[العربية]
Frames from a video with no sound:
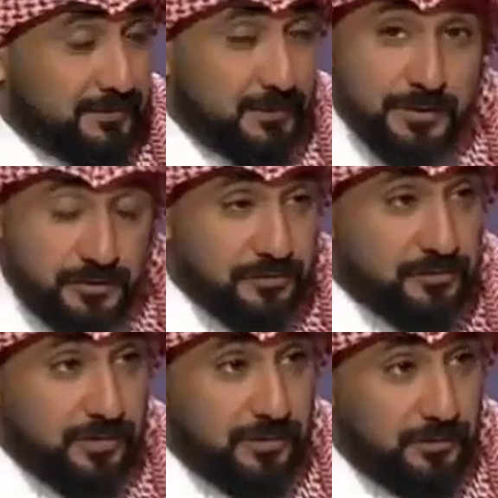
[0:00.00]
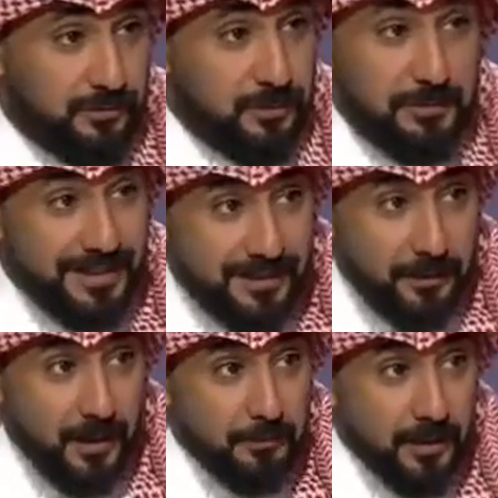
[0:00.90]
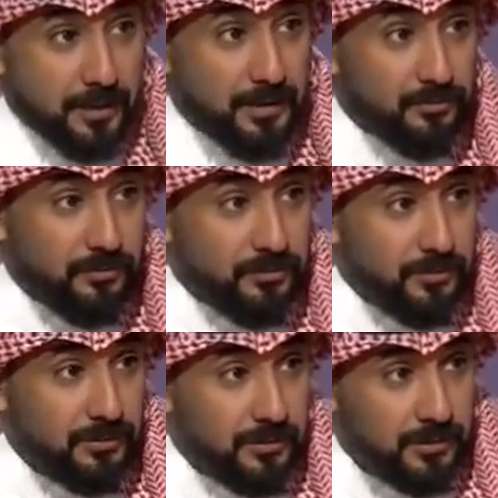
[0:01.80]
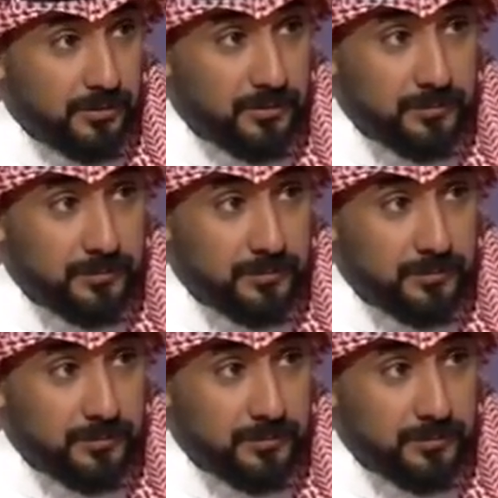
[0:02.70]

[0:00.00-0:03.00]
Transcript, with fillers: بيكشف سره هو ما لا ما ما ركز في الصوت طيب